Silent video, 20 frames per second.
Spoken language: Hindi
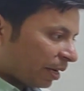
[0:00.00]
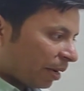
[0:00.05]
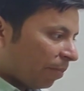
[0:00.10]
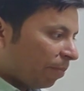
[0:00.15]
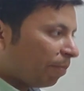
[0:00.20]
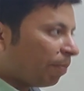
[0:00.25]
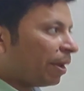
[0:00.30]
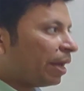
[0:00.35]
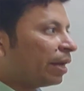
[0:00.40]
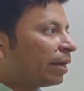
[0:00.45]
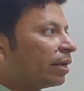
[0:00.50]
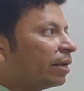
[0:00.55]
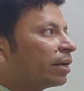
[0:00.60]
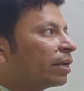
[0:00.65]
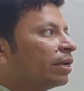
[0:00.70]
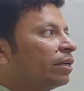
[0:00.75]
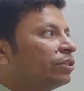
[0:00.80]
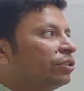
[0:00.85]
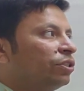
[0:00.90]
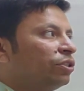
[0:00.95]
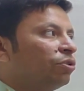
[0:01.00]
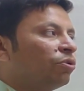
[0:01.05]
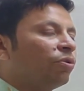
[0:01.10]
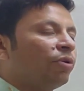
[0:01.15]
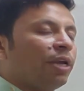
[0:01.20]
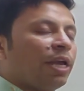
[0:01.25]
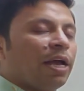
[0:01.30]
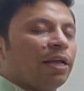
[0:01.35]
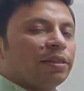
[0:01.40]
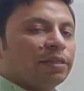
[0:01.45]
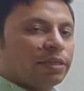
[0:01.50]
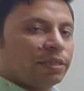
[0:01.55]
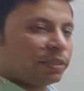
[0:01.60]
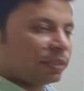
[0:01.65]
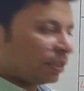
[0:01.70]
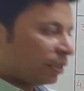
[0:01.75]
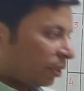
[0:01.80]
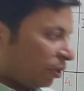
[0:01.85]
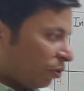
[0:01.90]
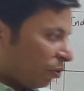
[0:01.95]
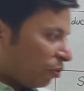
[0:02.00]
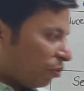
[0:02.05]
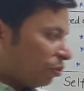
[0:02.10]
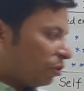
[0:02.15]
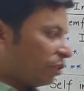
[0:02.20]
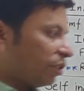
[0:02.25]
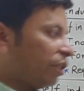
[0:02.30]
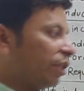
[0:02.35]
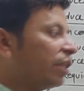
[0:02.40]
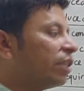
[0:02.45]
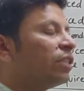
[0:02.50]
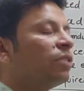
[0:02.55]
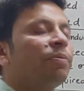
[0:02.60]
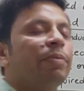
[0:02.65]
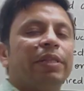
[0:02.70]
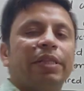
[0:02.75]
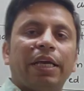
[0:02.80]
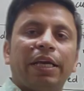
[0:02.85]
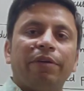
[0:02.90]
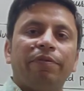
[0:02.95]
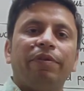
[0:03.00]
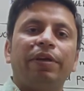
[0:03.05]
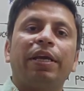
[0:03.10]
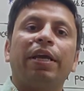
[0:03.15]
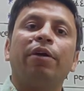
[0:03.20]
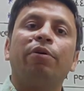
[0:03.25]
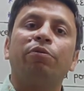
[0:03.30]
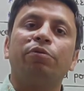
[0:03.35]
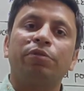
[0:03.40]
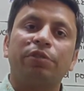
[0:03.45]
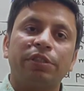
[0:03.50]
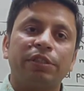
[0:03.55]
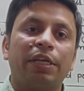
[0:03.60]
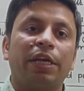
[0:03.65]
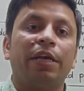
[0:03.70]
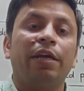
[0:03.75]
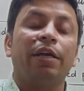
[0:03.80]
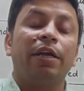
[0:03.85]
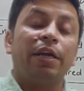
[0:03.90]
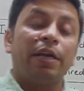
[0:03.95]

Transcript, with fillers: में कंपेयर करके चीज़ों को याद कर सकते हो कुछ ट्रिक्स बताई हुई है उससे